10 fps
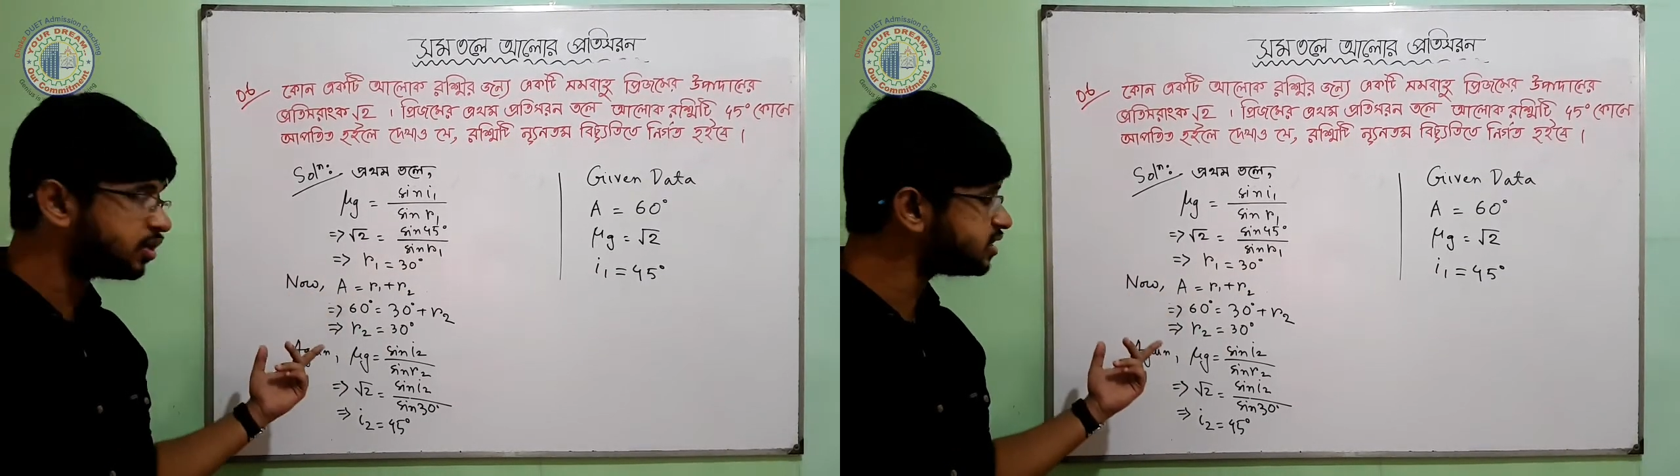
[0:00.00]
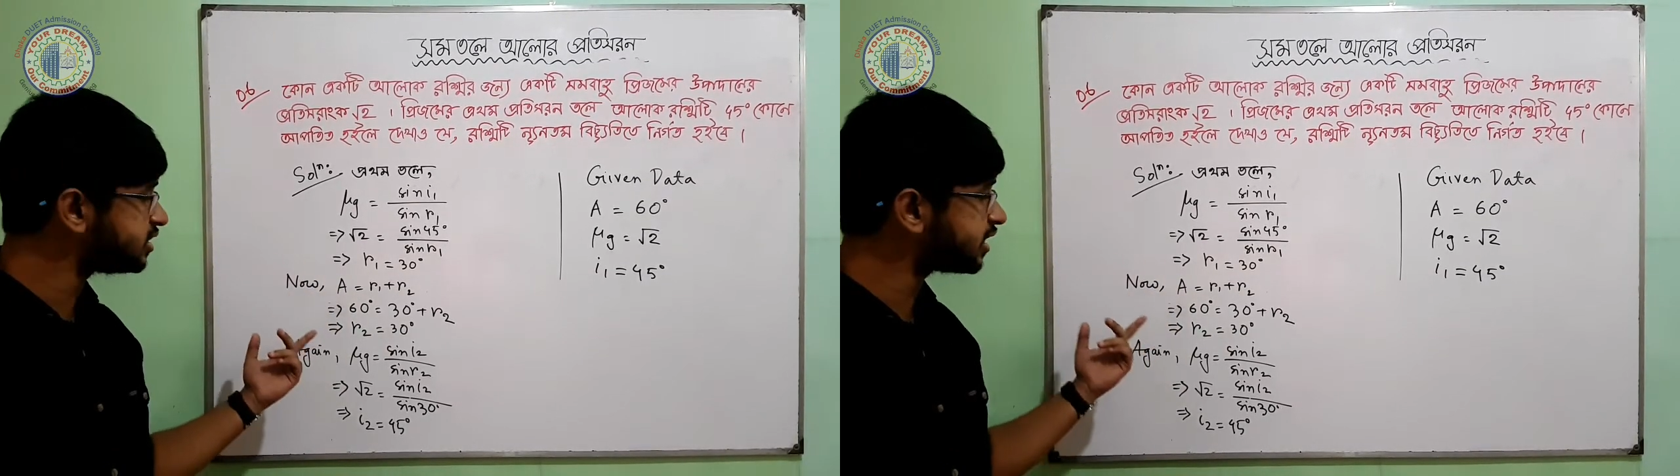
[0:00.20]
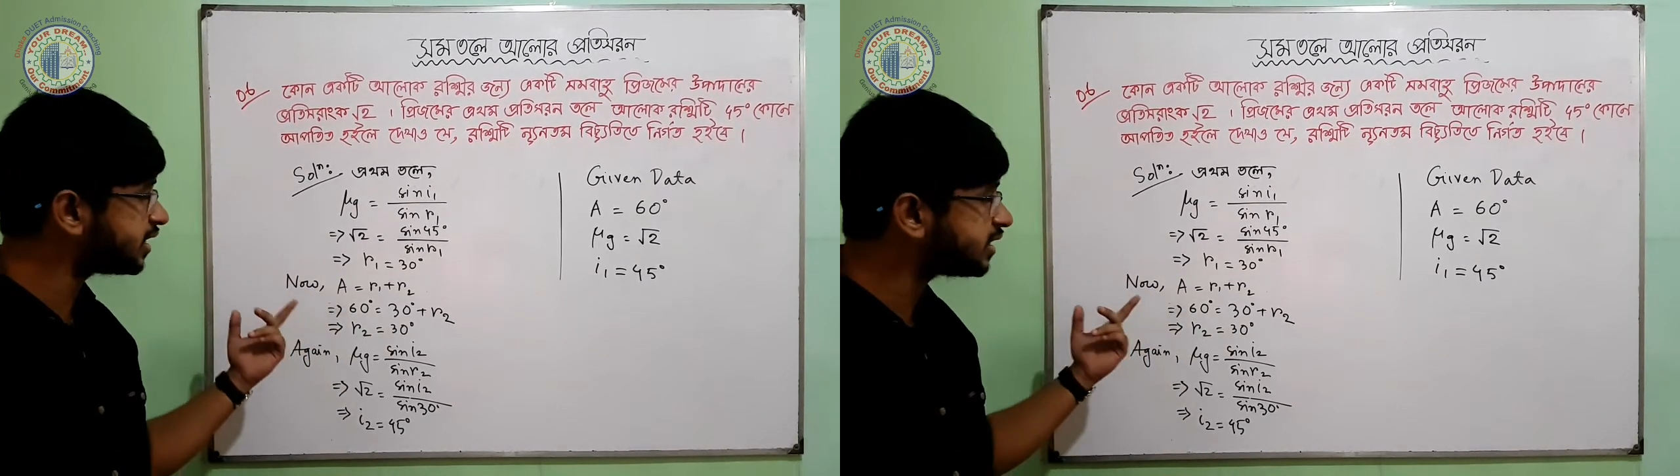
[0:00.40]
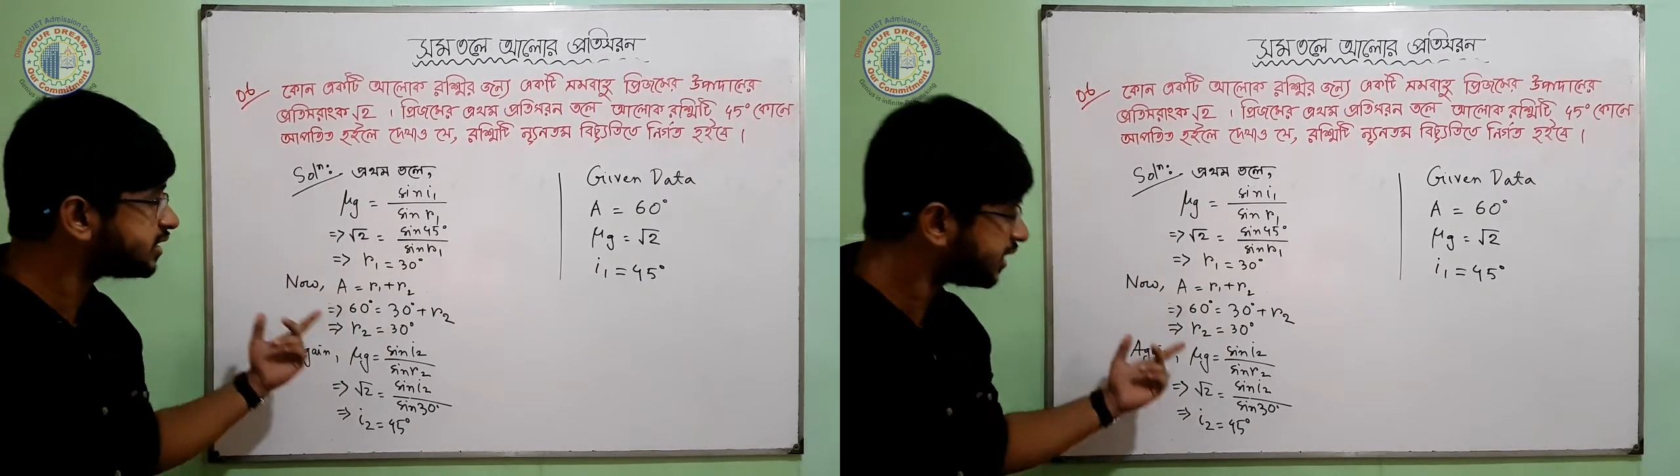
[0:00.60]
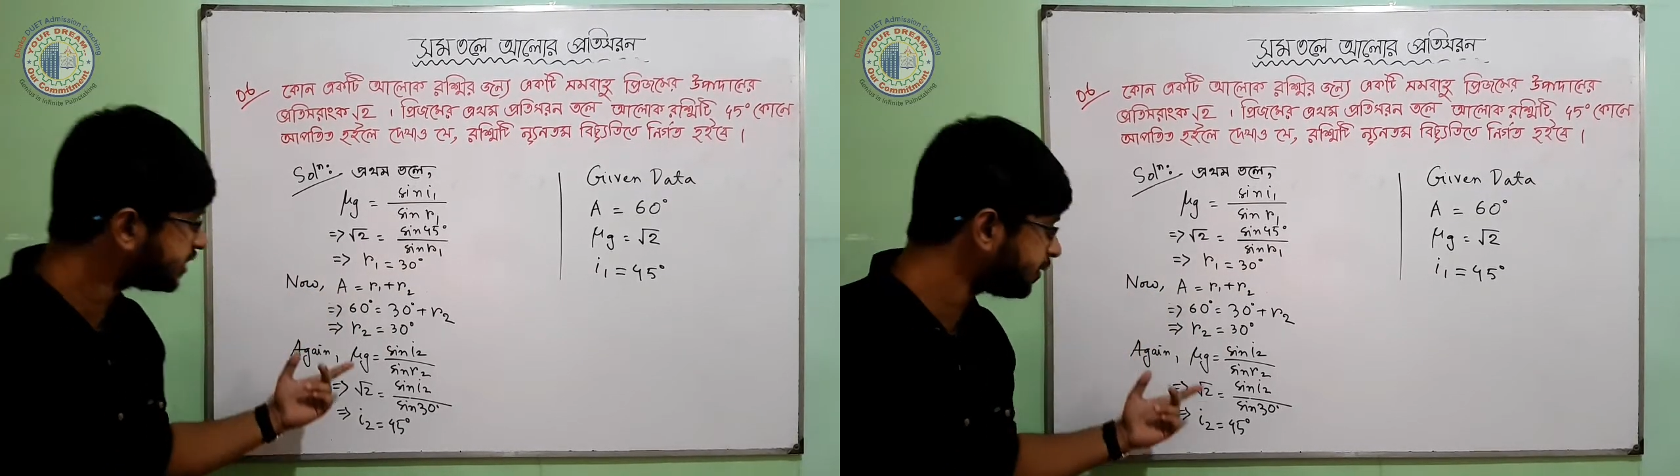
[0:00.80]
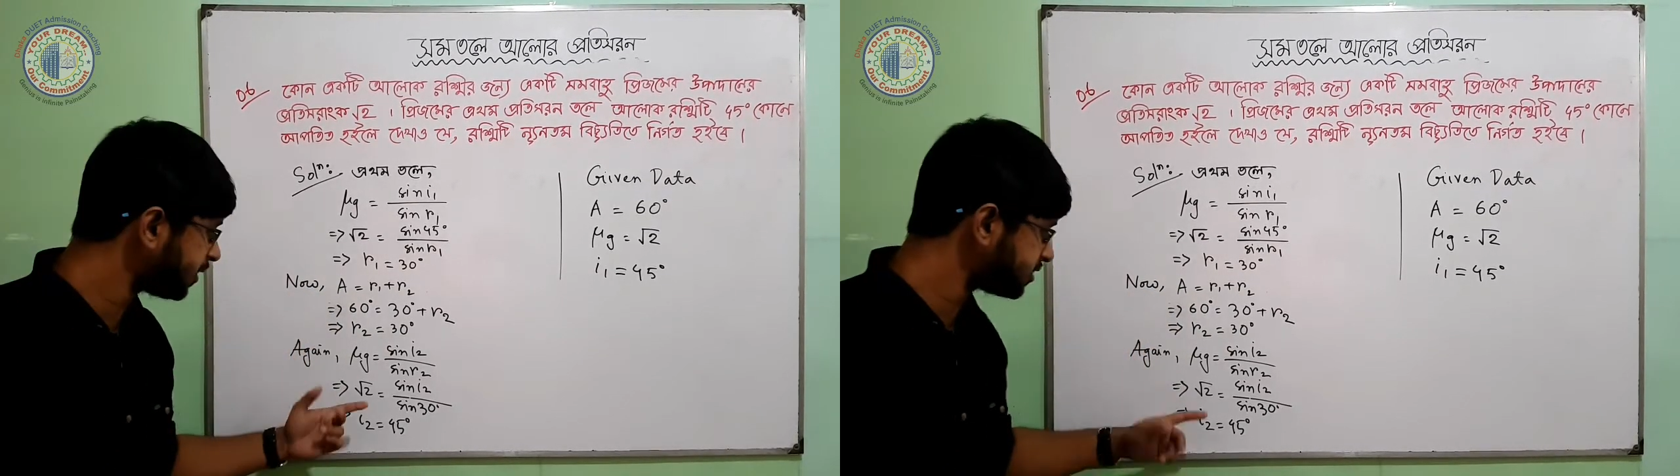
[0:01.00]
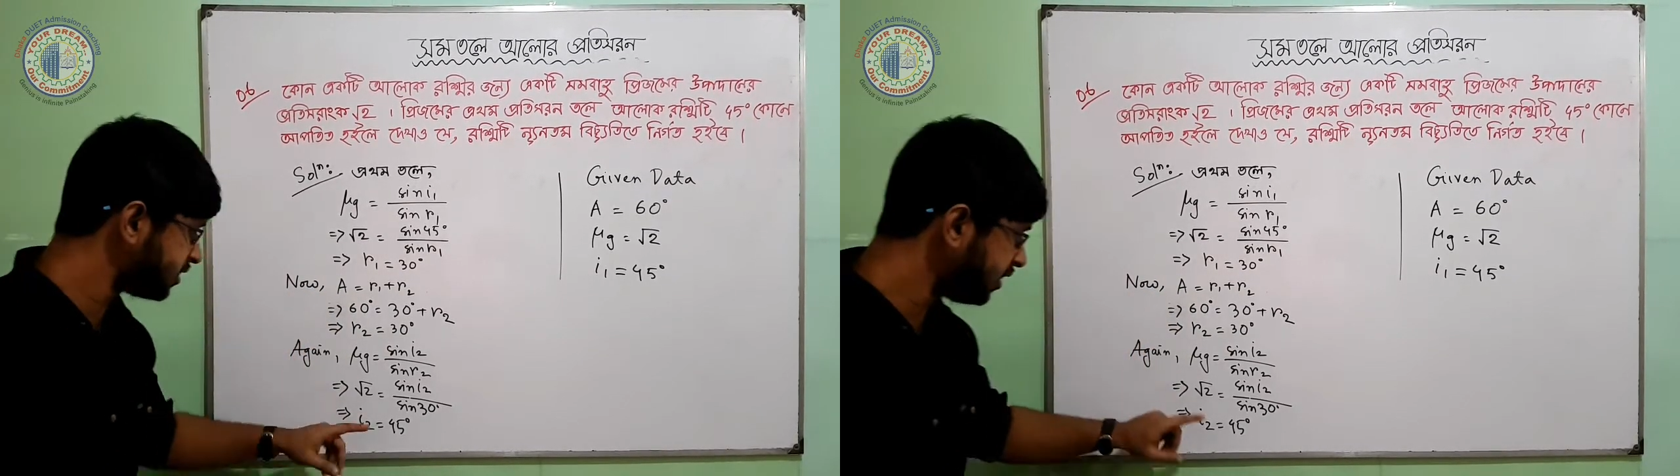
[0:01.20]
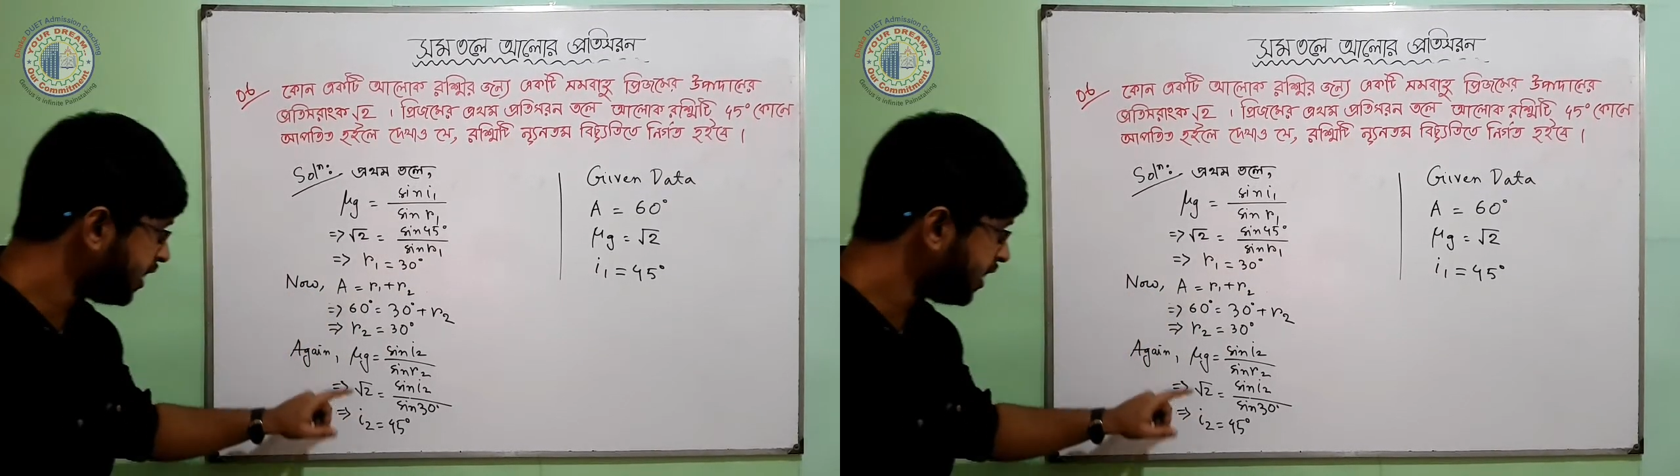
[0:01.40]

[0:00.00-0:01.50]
করেছি যেখান থেকে দেখতে পাচ্ছি